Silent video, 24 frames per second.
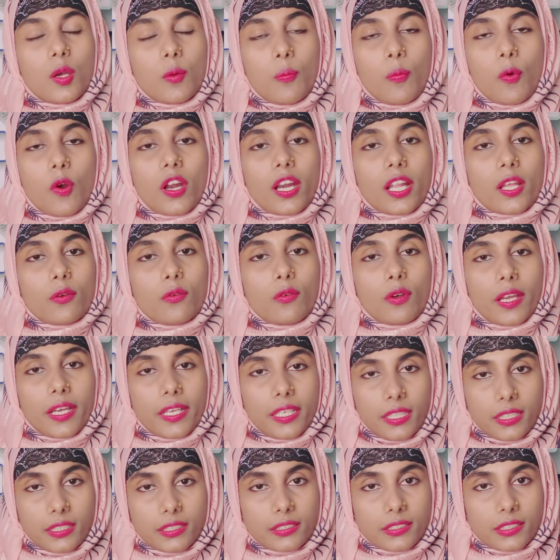পরে
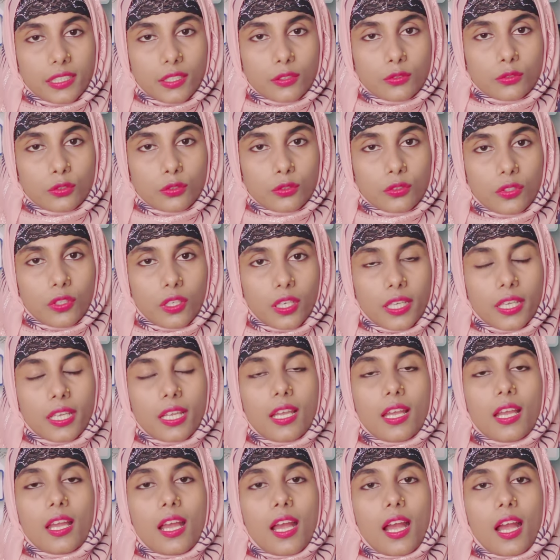হোয়াইট ডিসচার্জ শুরু হয়
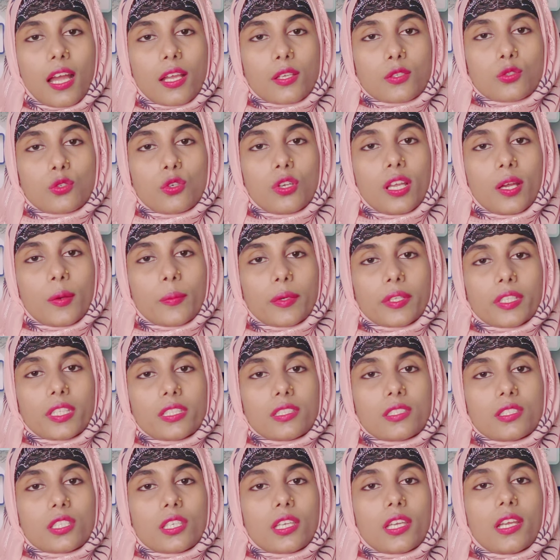আসলে
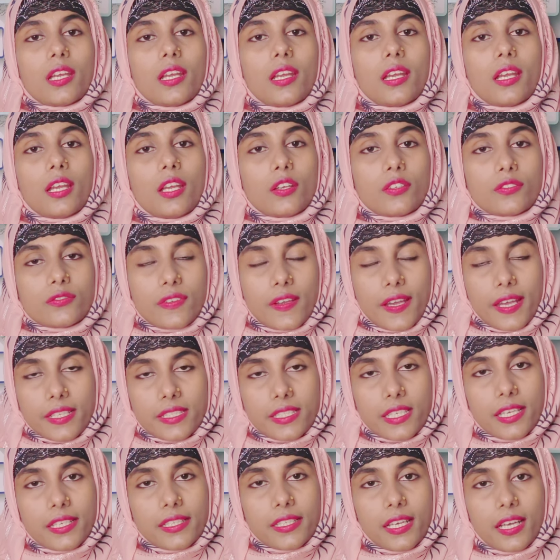আমাদের যে
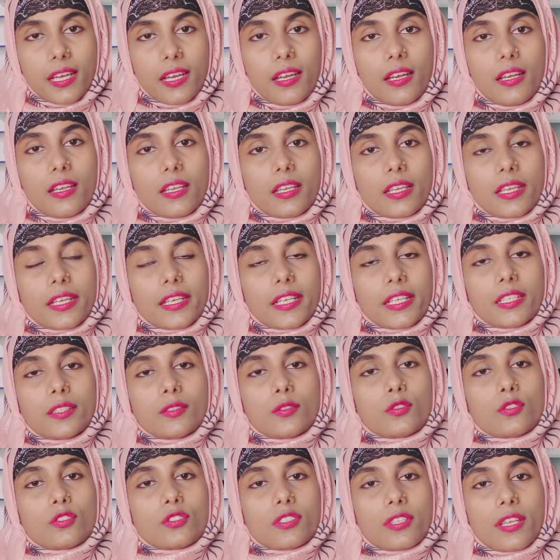ভ্যাজাইনা এটা
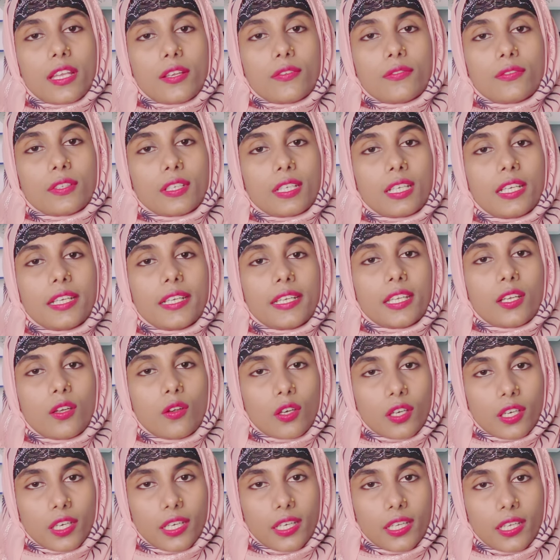কিন্তু সেলফ ক্লিনিং
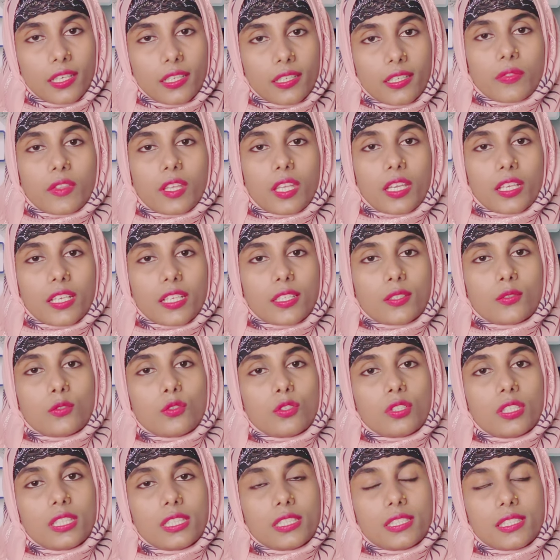অর্গান এটা কিন্তু
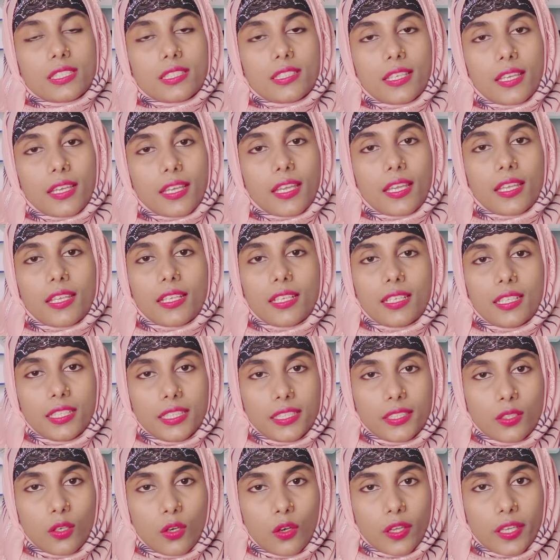নিজে থেকেই
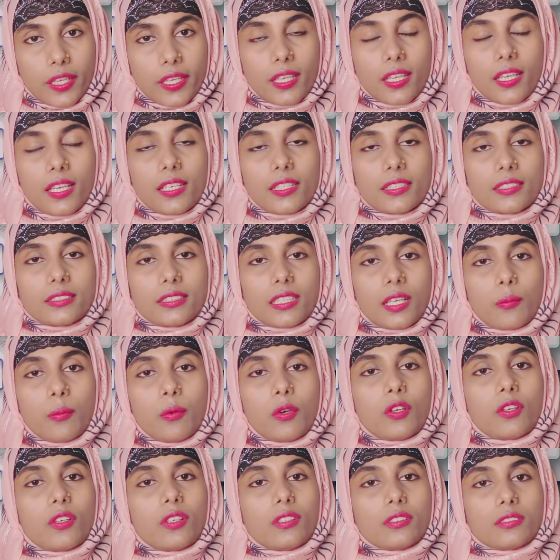ক্লিন হয়
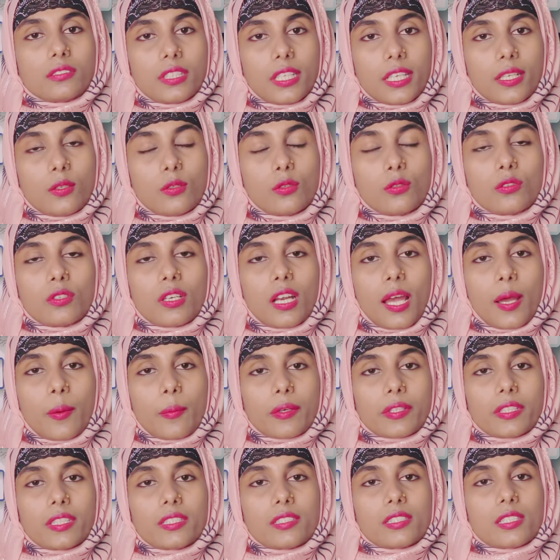যেমন দেখুন
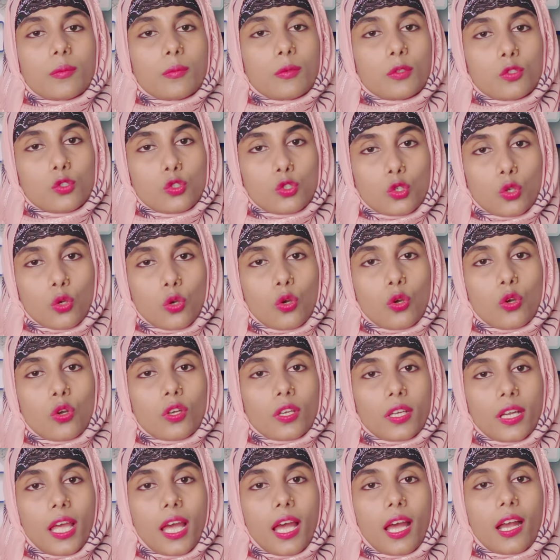আমাদের যেমন চোখ
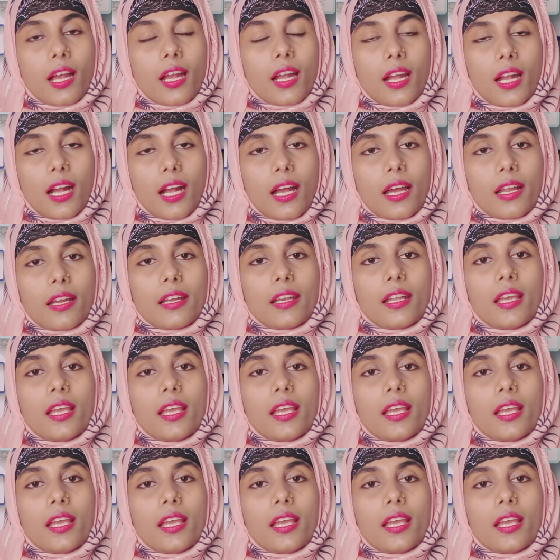নাক কান